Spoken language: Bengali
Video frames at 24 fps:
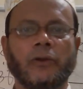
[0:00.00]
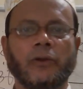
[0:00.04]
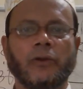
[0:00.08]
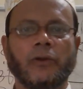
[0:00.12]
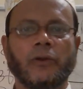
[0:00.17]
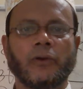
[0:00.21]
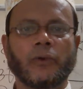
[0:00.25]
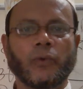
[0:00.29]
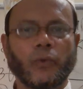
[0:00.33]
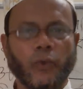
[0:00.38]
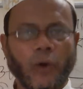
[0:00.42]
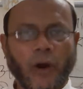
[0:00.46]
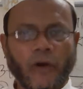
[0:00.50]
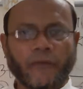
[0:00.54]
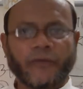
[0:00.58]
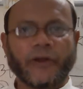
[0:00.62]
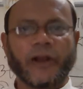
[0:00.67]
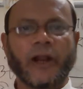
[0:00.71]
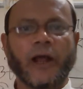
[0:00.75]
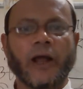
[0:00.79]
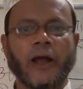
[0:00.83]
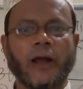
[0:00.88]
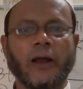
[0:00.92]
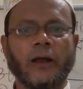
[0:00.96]

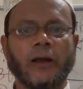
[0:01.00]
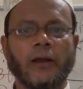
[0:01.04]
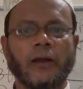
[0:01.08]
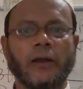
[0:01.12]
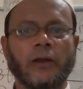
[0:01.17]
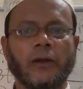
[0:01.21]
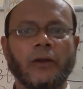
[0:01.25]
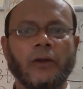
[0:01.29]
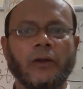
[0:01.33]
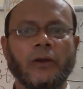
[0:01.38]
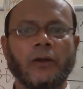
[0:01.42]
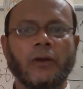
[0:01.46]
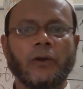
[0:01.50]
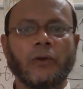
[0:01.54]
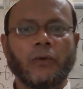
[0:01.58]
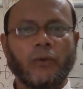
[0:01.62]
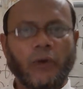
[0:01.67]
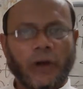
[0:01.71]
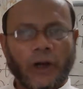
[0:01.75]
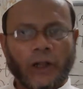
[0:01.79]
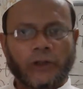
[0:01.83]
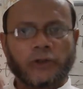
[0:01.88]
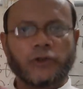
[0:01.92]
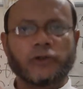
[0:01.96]
ঘোরাফেরা
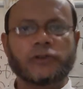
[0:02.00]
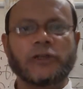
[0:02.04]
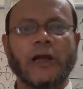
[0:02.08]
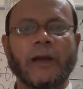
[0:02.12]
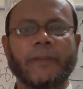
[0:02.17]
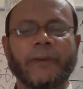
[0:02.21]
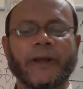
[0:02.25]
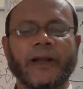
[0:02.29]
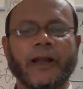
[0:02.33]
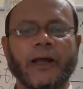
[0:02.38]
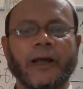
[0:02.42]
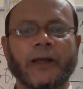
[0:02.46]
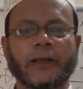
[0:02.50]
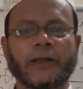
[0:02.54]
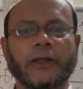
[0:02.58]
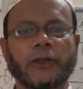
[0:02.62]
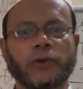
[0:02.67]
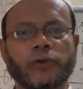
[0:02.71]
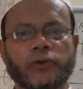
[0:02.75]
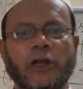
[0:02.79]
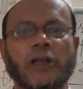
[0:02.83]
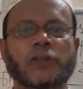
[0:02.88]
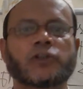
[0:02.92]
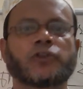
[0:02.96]
করা তো যাবে না কিন্তু
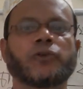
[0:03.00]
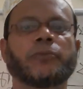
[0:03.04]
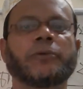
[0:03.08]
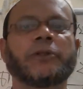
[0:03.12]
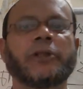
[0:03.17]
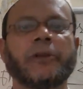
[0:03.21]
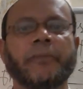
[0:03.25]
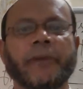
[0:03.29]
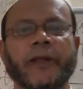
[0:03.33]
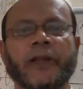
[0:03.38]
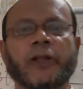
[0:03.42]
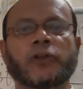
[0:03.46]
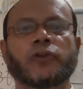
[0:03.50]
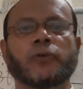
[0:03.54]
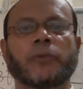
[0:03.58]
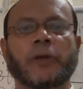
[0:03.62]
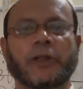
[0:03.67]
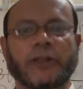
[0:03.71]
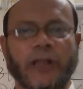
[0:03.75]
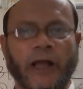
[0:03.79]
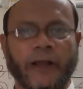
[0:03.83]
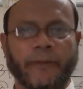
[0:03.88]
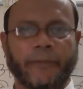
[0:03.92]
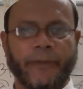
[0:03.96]
স্বাস্থ্যবিধি মেনে তোমরা
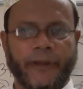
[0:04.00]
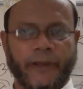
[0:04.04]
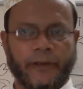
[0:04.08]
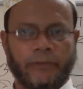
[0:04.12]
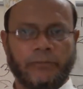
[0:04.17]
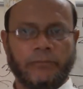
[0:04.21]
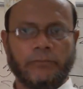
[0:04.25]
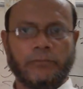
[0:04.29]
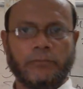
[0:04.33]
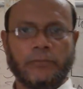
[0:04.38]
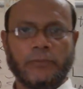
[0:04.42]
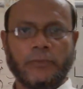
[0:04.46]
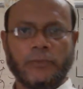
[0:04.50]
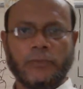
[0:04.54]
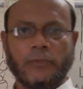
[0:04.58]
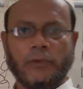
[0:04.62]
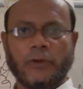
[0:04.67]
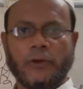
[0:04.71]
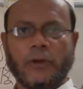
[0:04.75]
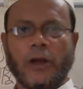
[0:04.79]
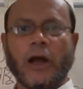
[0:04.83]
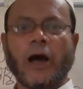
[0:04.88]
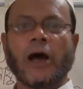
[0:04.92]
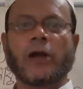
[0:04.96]
থাকবে
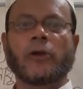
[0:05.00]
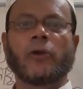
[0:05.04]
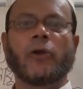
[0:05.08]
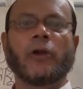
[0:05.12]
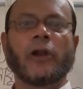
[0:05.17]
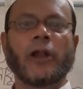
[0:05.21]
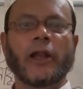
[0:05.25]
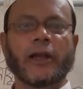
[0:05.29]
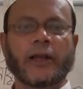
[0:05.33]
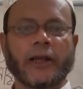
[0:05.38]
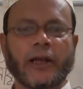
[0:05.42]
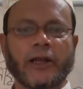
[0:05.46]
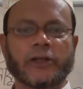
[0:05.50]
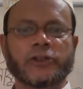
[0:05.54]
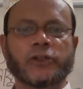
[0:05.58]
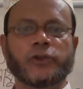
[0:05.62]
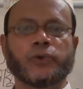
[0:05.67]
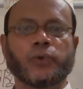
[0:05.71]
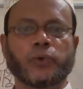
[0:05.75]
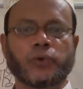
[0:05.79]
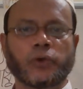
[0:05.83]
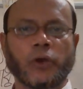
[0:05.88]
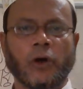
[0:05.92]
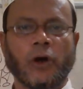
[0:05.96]
আর অনলাইন ক্লাসে
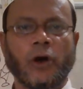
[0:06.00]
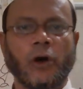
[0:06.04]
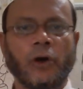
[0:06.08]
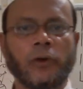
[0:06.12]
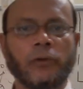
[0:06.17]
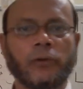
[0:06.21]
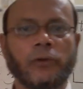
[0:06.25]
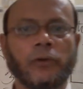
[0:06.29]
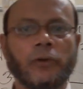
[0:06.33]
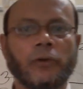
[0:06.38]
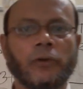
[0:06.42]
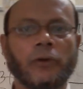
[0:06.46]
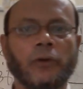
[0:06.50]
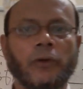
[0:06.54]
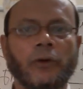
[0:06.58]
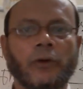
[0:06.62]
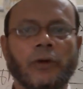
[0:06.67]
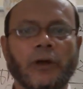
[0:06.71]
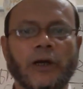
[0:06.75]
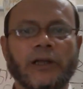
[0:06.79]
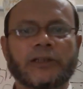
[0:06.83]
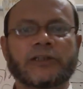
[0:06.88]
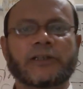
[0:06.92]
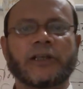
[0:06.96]
যুক্ত হও
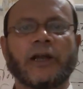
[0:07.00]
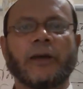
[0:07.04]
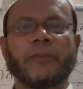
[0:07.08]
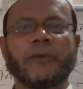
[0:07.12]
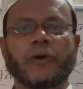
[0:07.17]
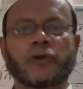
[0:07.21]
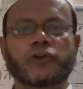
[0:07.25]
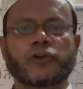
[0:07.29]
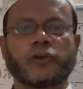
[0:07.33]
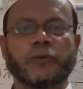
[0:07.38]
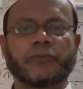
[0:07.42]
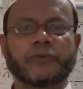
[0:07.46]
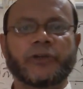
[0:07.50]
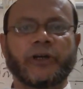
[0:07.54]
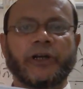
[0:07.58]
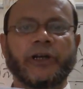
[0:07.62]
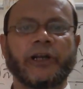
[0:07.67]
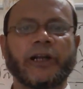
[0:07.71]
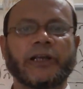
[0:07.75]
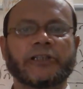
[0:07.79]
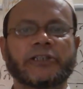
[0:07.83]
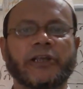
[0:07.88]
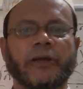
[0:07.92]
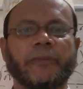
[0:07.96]
আজকে আমি অষ্টম
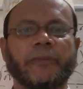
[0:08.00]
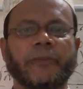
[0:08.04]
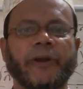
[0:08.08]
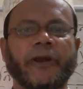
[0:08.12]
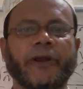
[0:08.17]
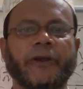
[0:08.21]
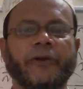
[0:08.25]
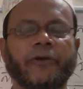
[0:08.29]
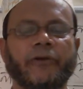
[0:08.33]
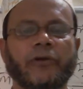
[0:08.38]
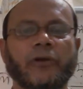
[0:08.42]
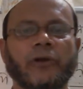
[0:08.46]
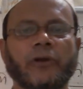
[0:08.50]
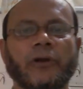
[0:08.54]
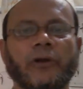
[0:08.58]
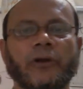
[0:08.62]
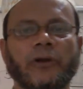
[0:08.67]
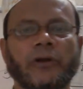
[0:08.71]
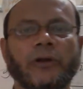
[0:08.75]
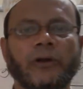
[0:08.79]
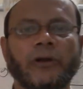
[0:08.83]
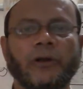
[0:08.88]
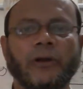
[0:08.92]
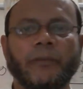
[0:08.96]
শ্রেণীর অ্যাসাইনমেন্ট
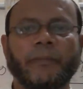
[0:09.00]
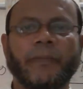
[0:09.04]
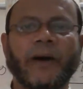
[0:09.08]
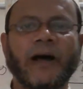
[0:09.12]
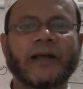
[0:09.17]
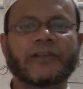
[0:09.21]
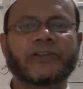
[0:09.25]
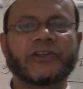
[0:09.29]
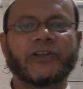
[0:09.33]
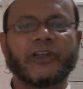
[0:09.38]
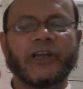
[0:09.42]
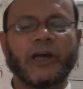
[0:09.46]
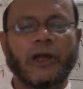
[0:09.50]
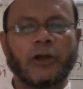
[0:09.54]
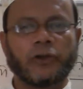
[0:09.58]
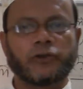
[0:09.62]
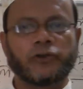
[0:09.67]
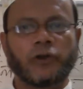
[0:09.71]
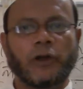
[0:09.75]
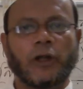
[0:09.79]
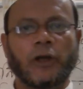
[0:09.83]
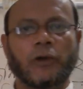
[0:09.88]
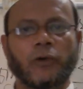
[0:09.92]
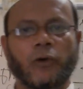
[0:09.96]
পাস নিয়ে
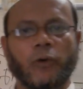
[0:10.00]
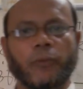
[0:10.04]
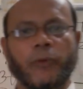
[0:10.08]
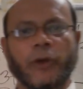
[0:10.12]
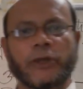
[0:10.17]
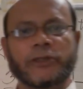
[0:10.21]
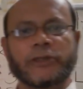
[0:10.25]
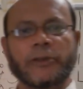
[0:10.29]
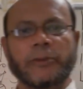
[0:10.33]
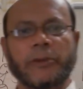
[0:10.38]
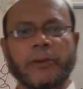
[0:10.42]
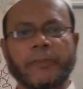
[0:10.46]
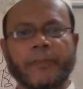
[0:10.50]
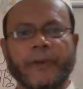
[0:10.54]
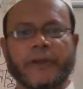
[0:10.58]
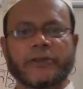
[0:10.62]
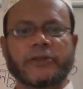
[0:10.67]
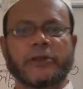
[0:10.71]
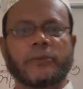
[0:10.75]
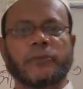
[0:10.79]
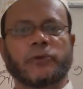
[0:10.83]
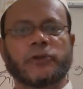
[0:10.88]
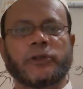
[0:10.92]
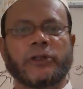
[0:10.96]
আলোচনা করব অ্যাসাইনমেন্ট
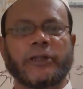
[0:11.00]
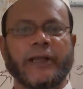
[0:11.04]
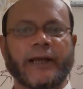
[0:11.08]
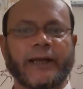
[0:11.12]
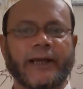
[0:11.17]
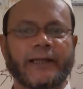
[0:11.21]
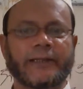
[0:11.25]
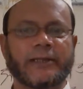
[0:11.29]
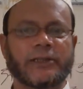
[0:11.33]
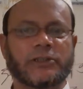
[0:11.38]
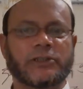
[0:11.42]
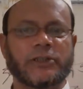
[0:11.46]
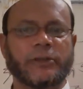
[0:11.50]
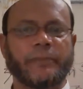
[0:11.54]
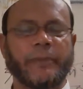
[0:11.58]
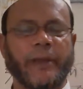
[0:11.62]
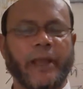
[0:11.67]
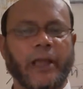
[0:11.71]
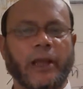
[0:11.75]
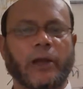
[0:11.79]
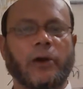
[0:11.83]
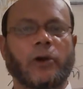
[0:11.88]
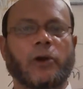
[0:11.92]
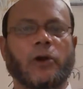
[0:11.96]
পাসের মধ্যে দেখা যাচ্ছে
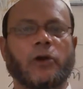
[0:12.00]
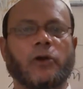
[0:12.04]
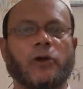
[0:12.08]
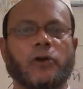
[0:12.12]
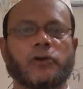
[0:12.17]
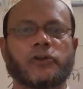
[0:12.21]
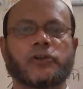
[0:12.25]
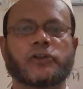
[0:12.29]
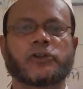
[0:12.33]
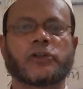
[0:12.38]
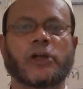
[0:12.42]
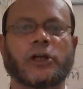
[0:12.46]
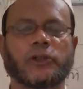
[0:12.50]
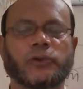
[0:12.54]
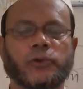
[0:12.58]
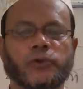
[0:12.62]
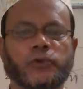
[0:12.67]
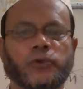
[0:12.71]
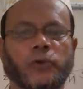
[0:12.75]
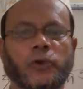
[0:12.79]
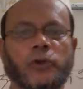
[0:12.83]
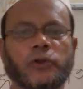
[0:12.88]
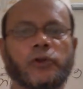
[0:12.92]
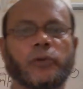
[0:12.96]
ব্যয়করণের অংশ সাধু
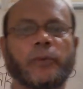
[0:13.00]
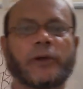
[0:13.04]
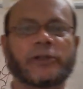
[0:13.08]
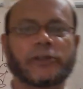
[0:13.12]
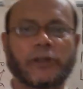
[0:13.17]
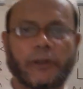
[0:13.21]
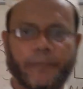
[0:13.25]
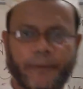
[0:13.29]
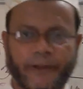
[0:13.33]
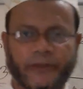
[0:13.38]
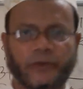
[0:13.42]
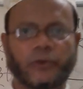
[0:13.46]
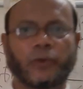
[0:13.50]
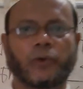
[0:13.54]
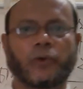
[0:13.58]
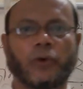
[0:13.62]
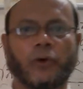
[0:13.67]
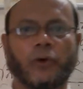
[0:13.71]
চলিত ভাষার পার্থক্য